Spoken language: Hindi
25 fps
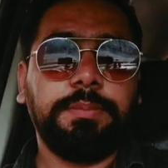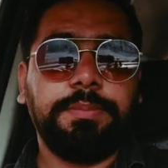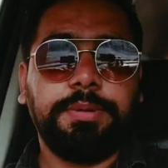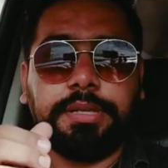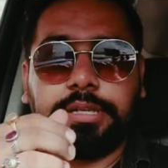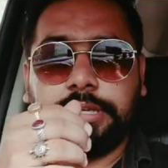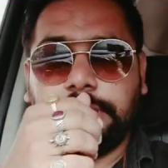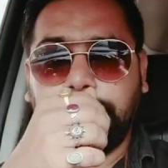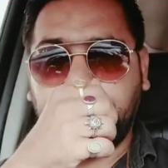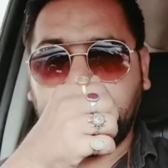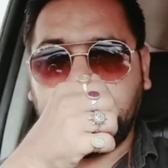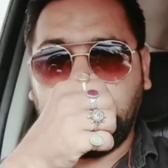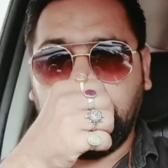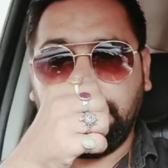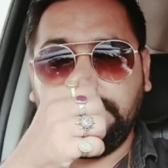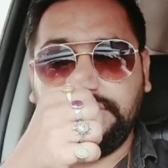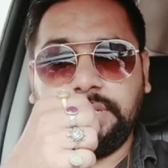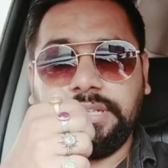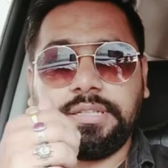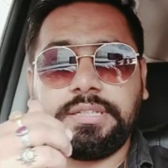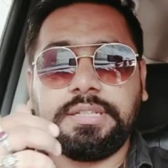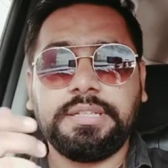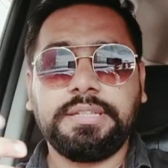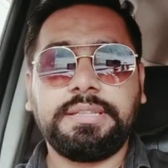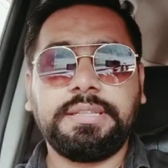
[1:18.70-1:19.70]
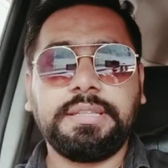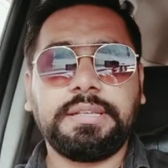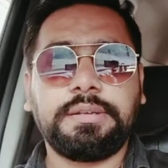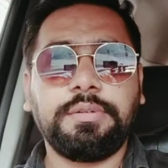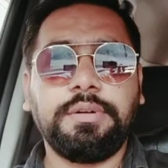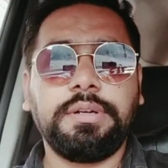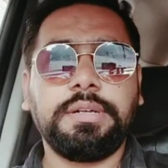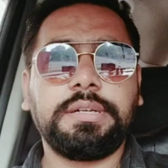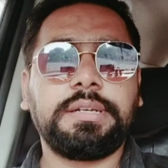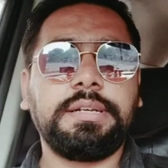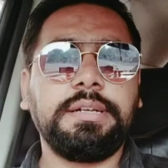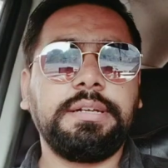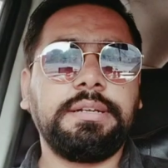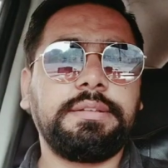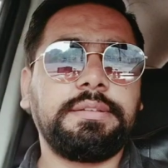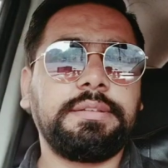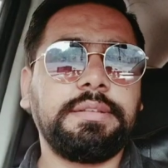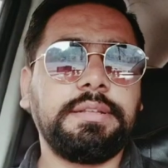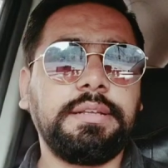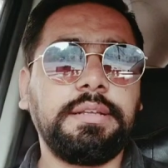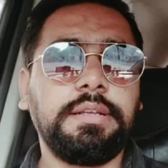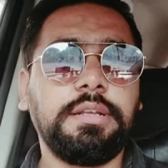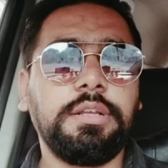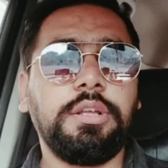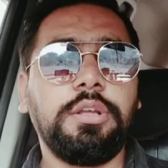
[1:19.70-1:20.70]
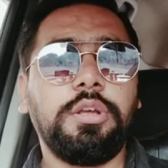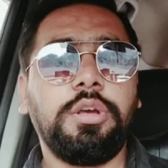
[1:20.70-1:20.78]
पिकअप कम देती है सिक्वेंट किट से